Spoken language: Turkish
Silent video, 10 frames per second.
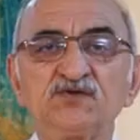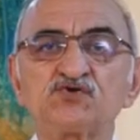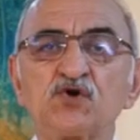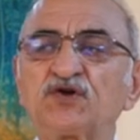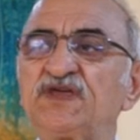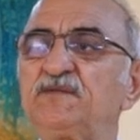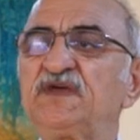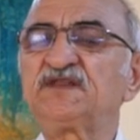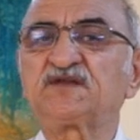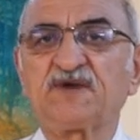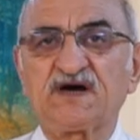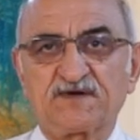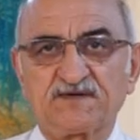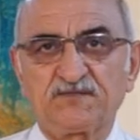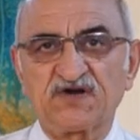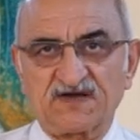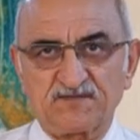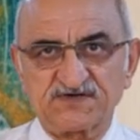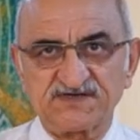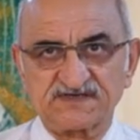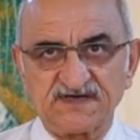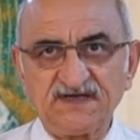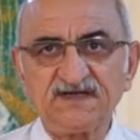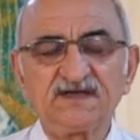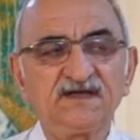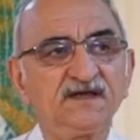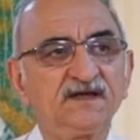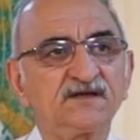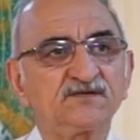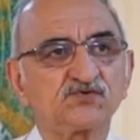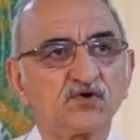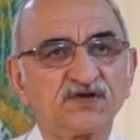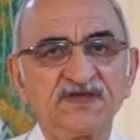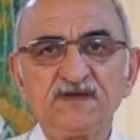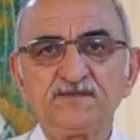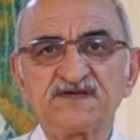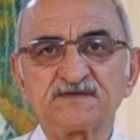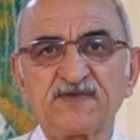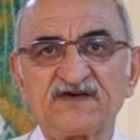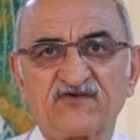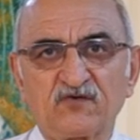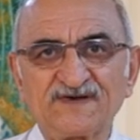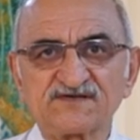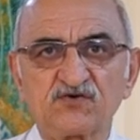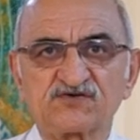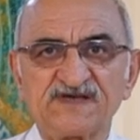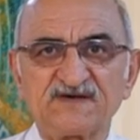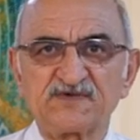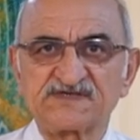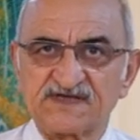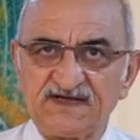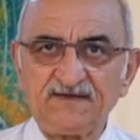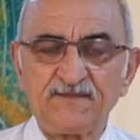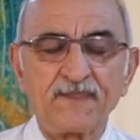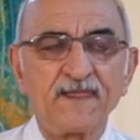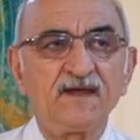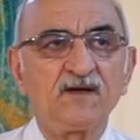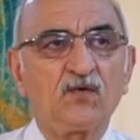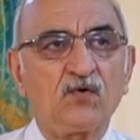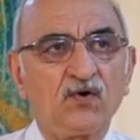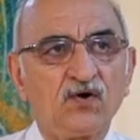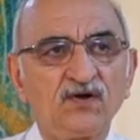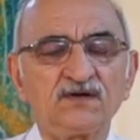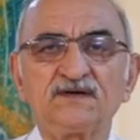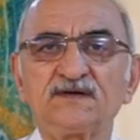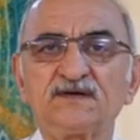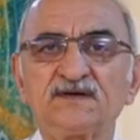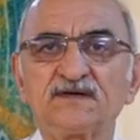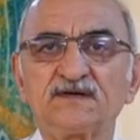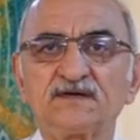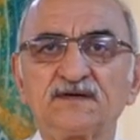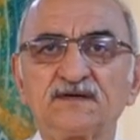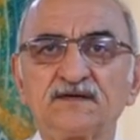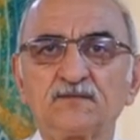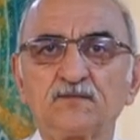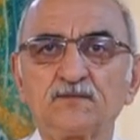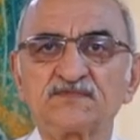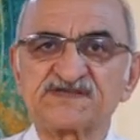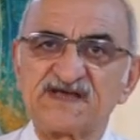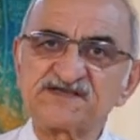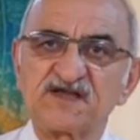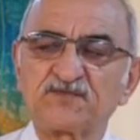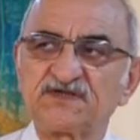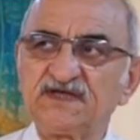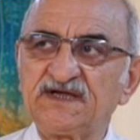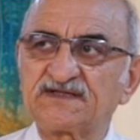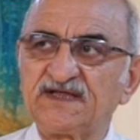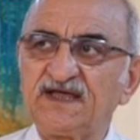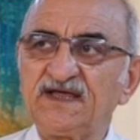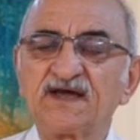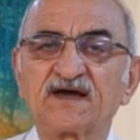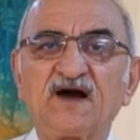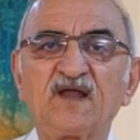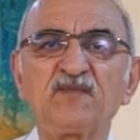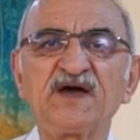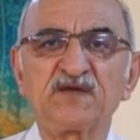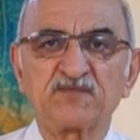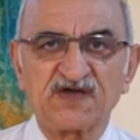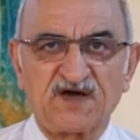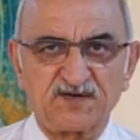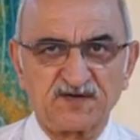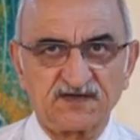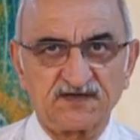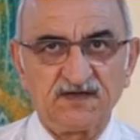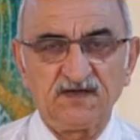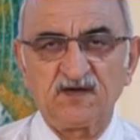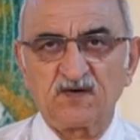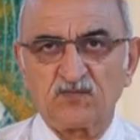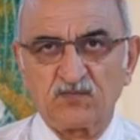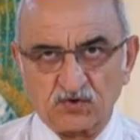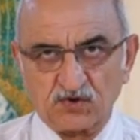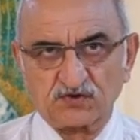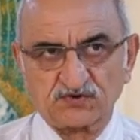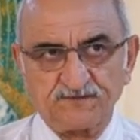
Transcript: çok iyi bir intiba bırakmış ise, çok iyi bir performans göstermişse o e, staj yaptığı yerde kalma imkanını buluyor.